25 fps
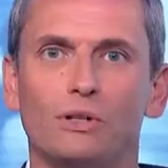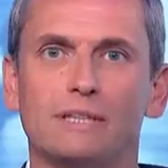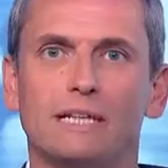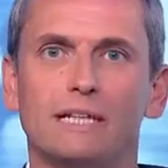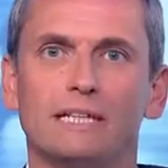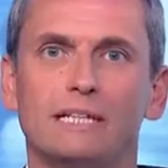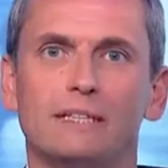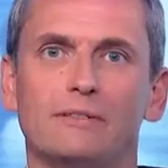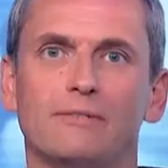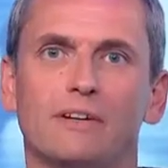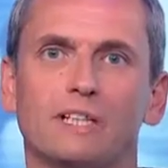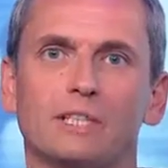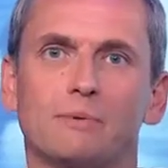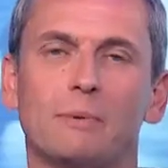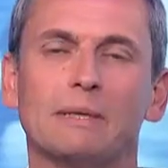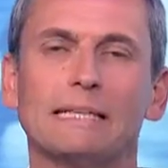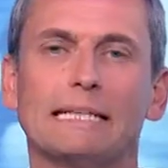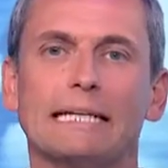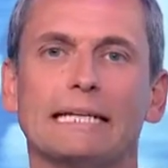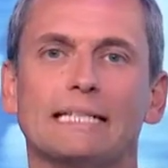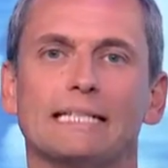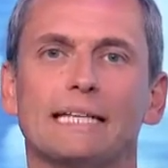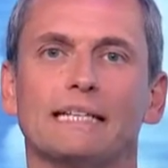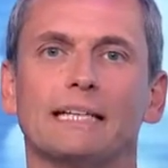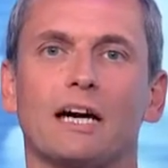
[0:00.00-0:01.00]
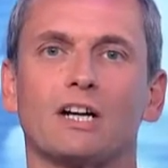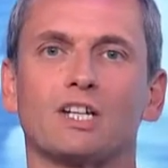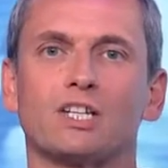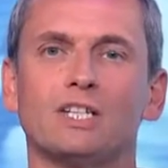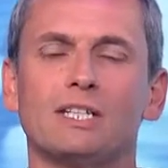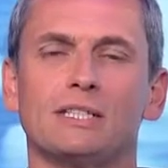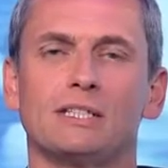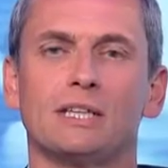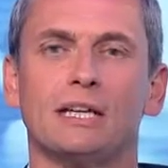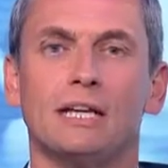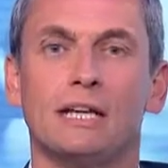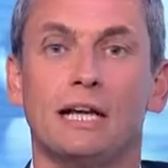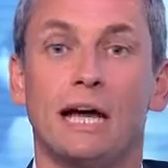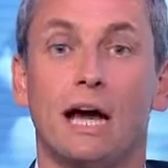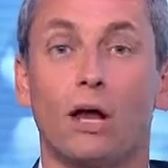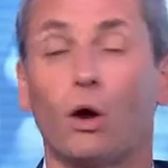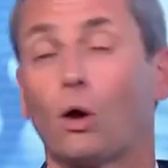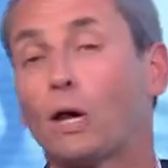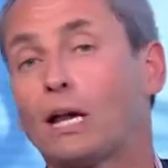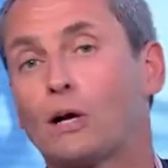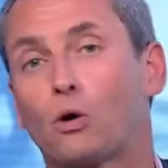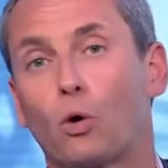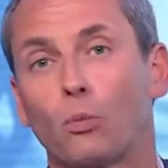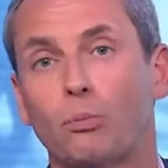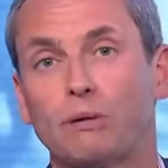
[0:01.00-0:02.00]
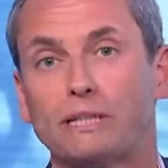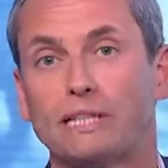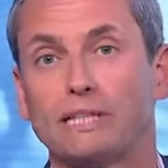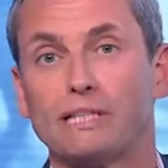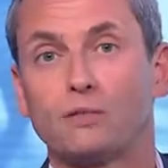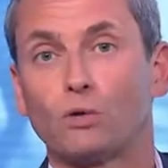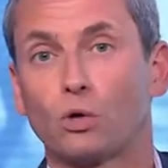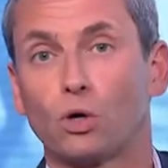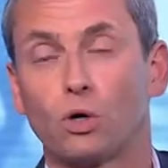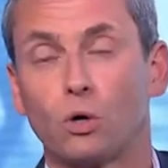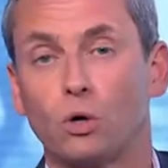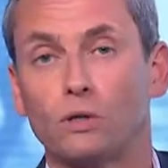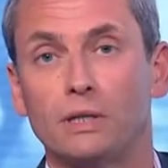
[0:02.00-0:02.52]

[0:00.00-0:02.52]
d'Elie Vachman, Les anarchistes. Alors la compétition